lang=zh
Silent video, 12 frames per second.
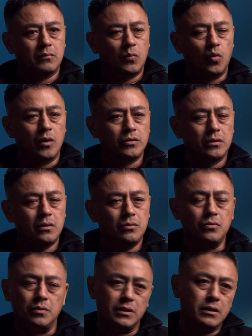我觉得
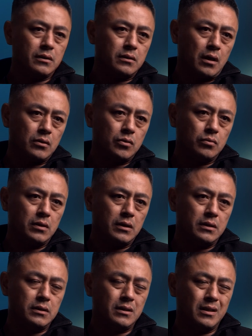女性当中的
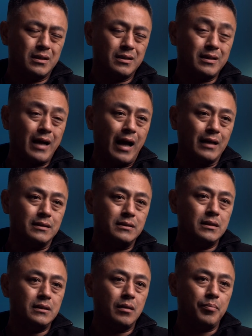一些感
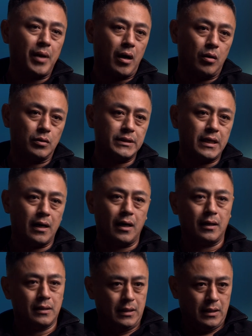性的表现，
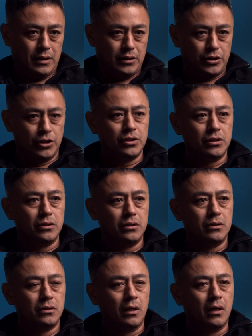啊，其
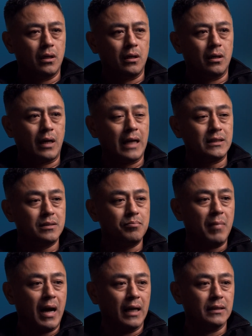实，呃，还是
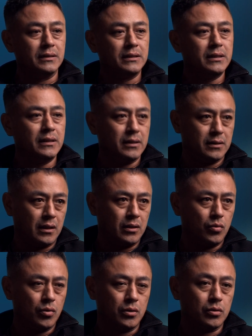蛮吸引人，
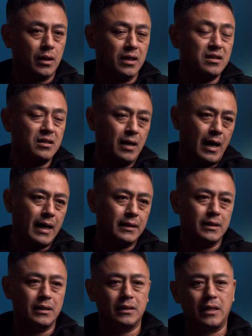或者说很可爱
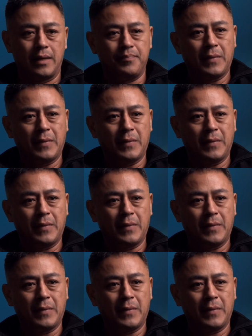的一点。